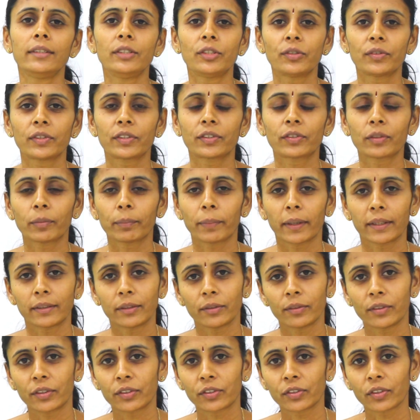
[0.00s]
அஞ்சு வருஷம்
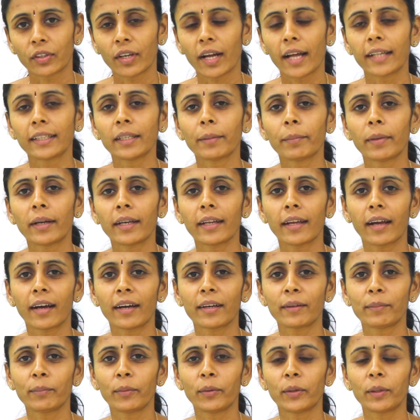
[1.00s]
பத்து வருஷம் அந்த மாதிரி
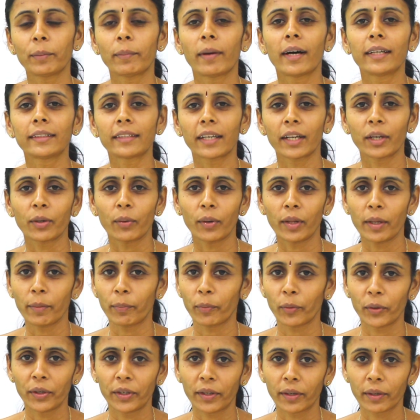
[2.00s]
ஆகும்போது மாத்திரைக்குள்ளேயே
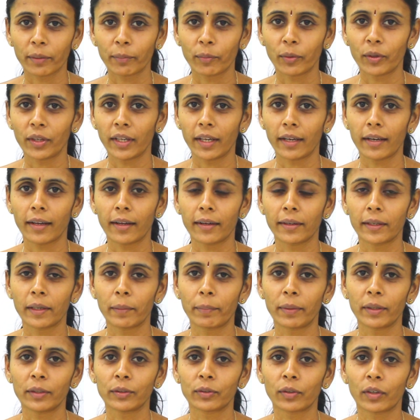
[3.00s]
போயிட்டு இருக்கும்போது என்ன ஆகும்
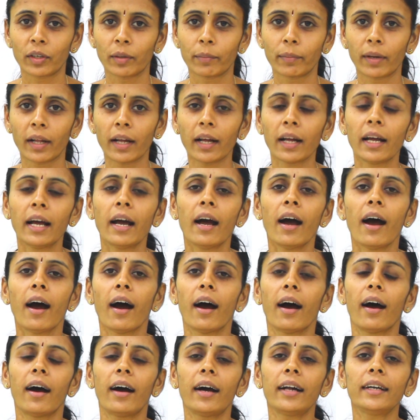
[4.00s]
அப்படின்னு சொன்னோம்னா
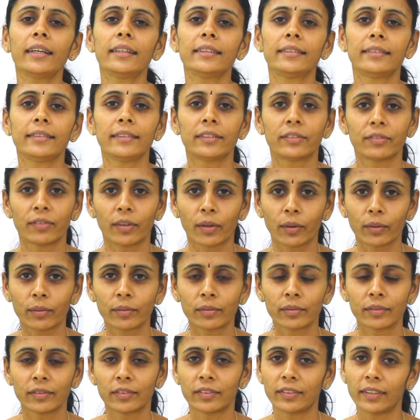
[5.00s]
ஹார்ட் டிசீஸ் வரும்
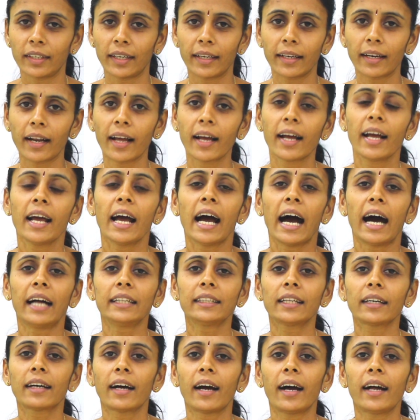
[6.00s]
சரிங்களா
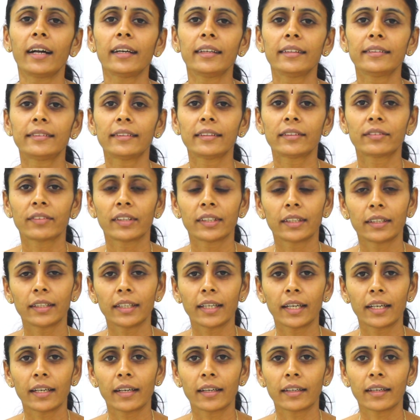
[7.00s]
அந்த ஹார்ட் டிசீஸ்
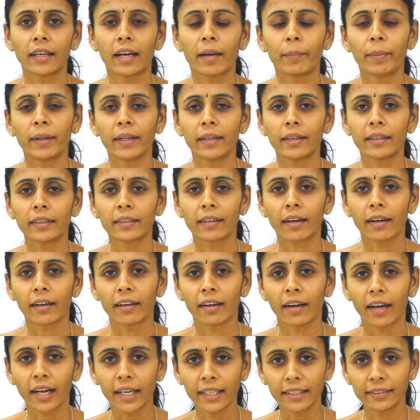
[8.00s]
வந்தது என்ன அப்படின்னா
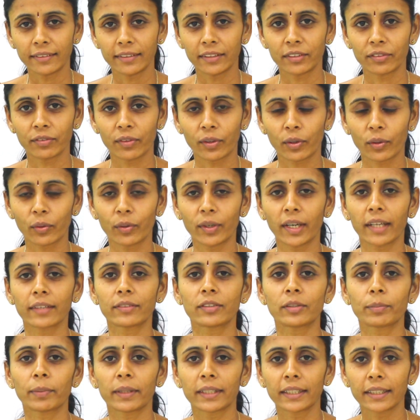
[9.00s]
ஹார்ட் டிசீஸ் வரும்
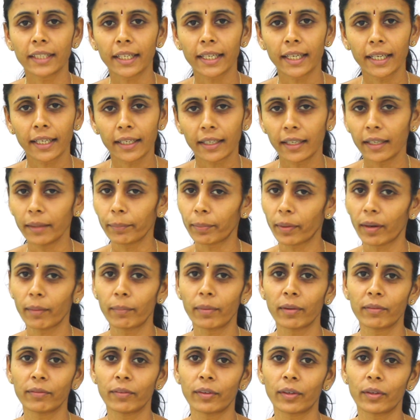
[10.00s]
நெக்ஸ்ட் பார்த்தீங்கன்னா கிட்னி
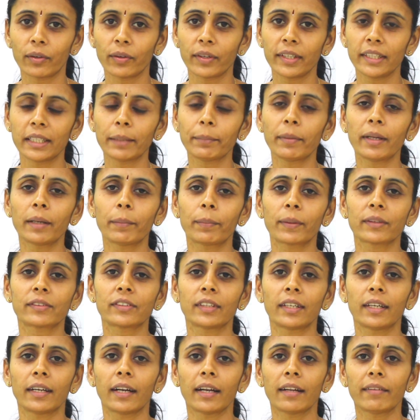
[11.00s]
ப்ராப்ளம் வரும் இந்த மாதிரி
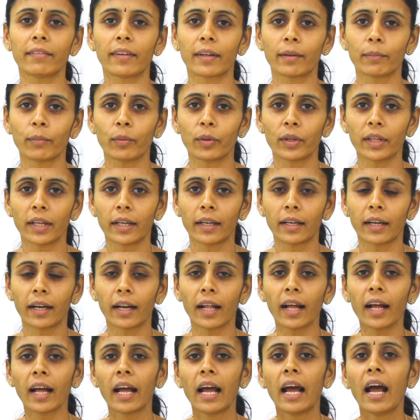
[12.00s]
பிரச்சனைகள்லாம் வரும்போது என்னென்னா